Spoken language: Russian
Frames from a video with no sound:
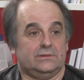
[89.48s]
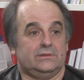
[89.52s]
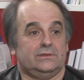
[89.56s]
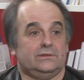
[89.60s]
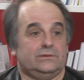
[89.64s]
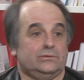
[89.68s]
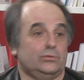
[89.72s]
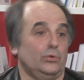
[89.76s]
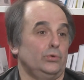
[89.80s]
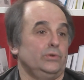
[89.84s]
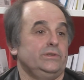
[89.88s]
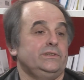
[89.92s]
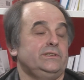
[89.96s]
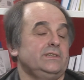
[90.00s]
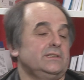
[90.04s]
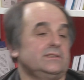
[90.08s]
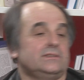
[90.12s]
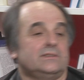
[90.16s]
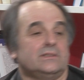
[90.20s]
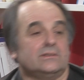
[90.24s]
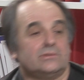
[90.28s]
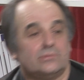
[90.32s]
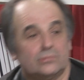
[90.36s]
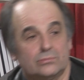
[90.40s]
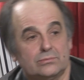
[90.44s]
той
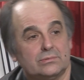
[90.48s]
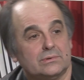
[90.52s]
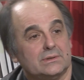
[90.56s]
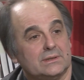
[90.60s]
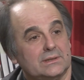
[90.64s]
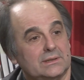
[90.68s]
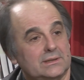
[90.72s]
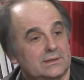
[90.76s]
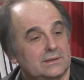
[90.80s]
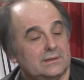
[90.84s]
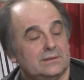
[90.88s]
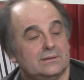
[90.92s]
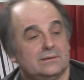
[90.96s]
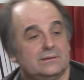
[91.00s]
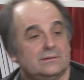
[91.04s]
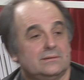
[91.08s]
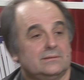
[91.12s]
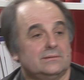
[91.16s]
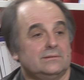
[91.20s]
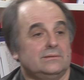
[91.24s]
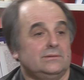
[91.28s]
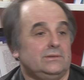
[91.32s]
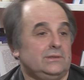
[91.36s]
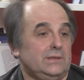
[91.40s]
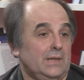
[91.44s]
диктатуры
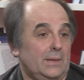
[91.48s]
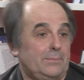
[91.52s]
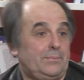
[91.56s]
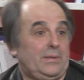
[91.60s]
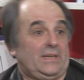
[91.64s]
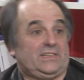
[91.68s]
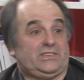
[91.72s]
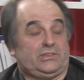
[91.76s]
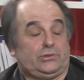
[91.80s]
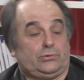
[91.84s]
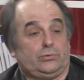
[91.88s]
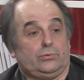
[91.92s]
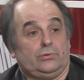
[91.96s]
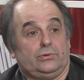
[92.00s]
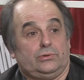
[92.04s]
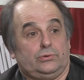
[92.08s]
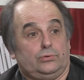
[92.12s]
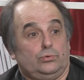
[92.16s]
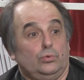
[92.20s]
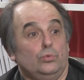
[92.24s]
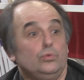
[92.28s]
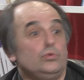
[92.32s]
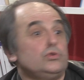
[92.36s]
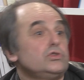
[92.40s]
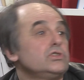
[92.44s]
э, и опять строит
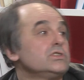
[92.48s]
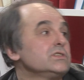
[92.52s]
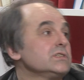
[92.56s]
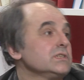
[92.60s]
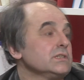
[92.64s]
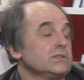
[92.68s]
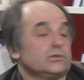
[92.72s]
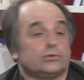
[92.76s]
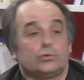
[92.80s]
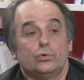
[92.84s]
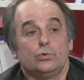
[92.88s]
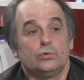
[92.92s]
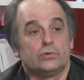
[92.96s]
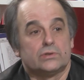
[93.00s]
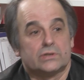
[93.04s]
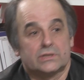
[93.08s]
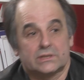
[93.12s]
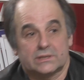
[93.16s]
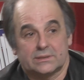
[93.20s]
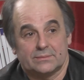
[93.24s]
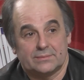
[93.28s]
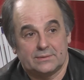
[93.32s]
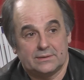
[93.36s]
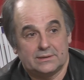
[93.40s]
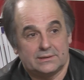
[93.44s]
тут же, тут
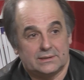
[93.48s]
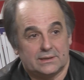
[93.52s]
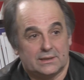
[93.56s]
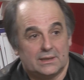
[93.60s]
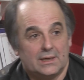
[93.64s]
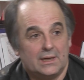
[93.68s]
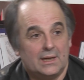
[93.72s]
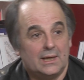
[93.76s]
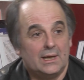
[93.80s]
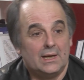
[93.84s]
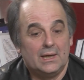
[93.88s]
же, понимаете?